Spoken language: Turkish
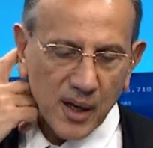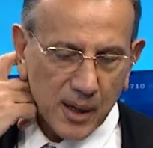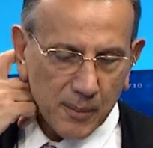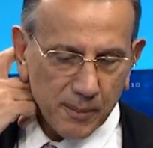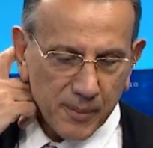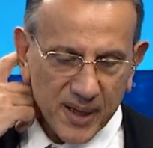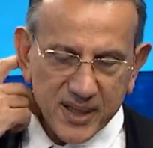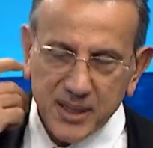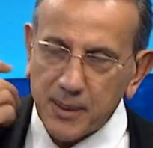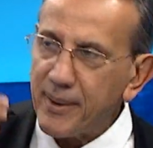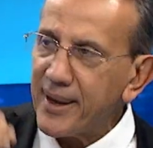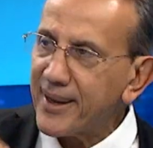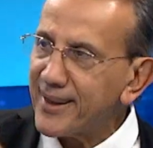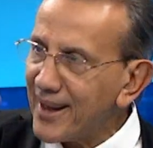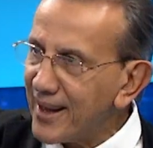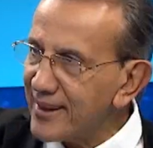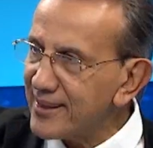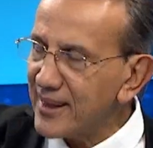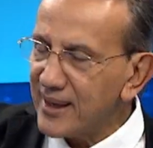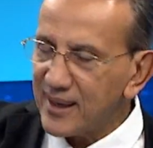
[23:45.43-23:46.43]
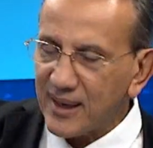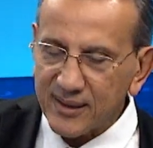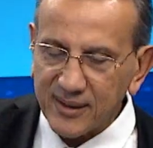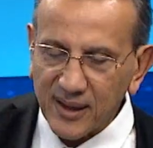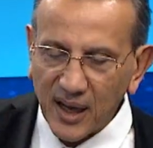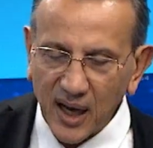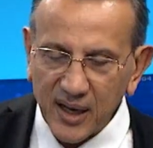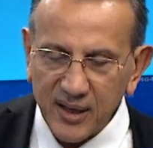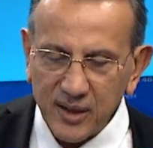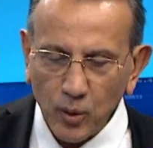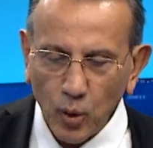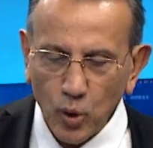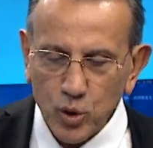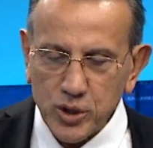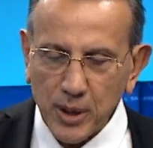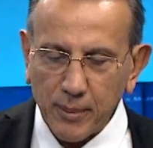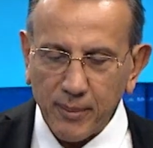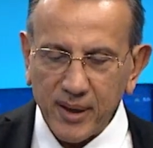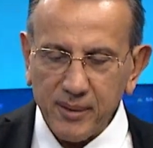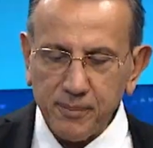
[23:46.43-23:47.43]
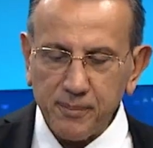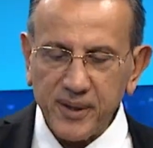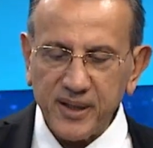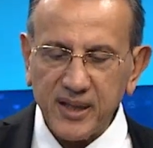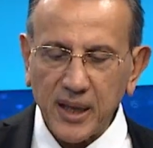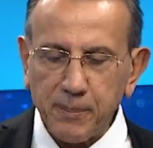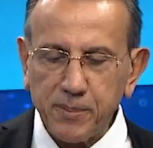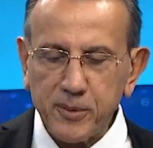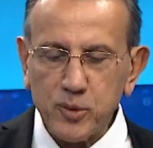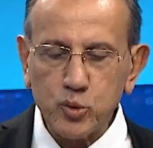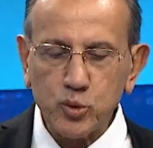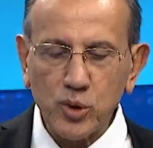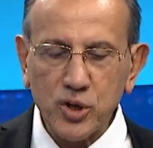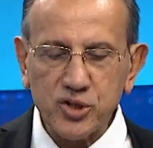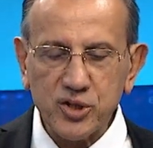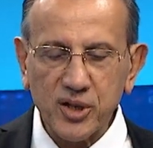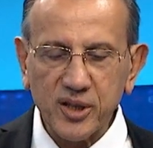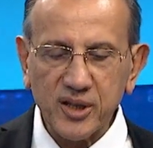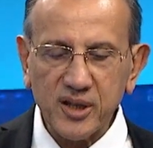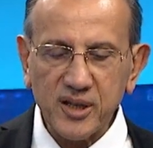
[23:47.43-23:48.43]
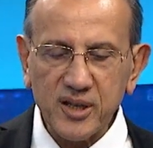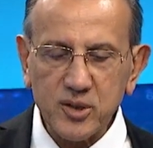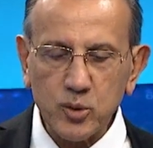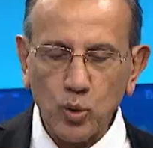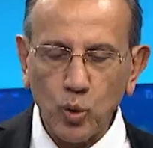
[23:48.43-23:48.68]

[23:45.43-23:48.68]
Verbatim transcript: Piyasa beklentilerinden daha iyi. O zaman bir tepki sürecine gireriz.